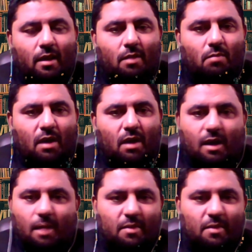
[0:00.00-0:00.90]
मगर घर में
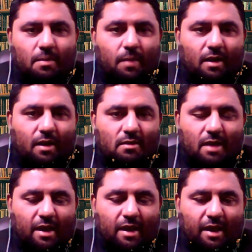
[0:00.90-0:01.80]
से बरकत चली गई
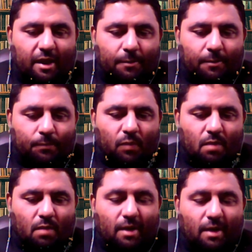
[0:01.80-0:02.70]
है
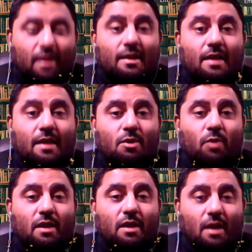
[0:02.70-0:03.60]
बरकत कैसे होगी
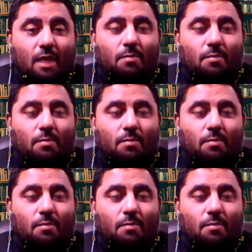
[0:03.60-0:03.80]
जनाब